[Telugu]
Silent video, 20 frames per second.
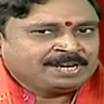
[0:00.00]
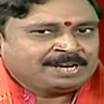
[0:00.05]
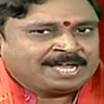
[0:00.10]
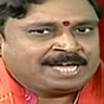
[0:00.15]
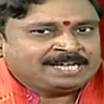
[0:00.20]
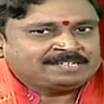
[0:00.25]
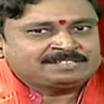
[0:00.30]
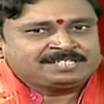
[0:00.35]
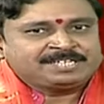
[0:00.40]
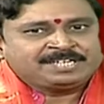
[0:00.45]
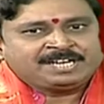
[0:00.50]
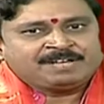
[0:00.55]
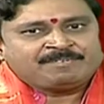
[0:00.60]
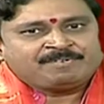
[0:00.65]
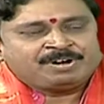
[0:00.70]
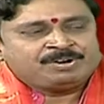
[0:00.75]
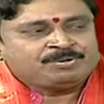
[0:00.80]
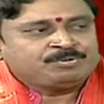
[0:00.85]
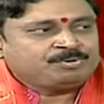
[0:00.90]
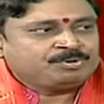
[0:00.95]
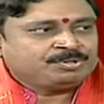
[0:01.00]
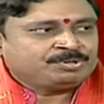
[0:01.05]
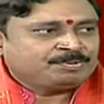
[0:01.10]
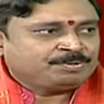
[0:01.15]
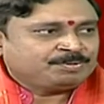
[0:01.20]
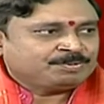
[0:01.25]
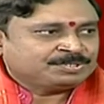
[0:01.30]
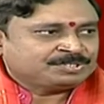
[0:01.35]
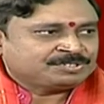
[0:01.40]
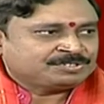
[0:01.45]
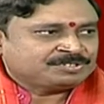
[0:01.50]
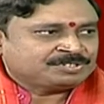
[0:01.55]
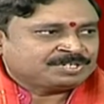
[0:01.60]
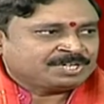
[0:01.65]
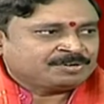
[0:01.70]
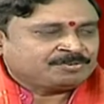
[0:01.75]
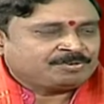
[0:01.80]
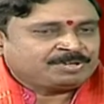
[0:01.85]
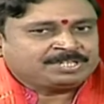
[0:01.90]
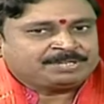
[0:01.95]
నార్త్ ఇండియా వాళ్ళు గోధుమలు
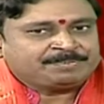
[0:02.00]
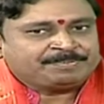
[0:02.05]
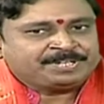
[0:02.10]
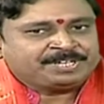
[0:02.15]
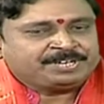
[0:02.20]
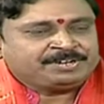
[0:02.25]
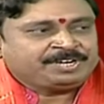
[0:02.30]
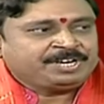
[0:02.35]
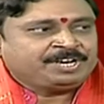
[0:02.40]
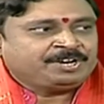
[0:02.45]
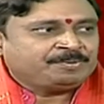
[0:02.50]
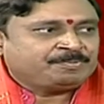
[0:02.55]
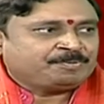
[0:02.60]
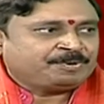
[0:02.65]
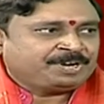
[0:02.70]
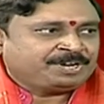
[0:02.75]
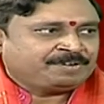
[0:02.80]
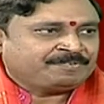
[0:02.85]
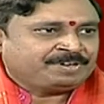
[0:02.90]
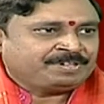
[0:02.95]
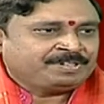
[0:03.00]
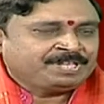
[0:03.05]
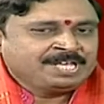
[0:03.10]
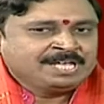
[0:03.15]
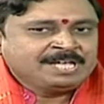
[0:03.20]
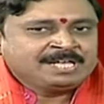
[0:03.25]
పోస్తుంటారు కొంతమంది నీళ్లు పోయటం అని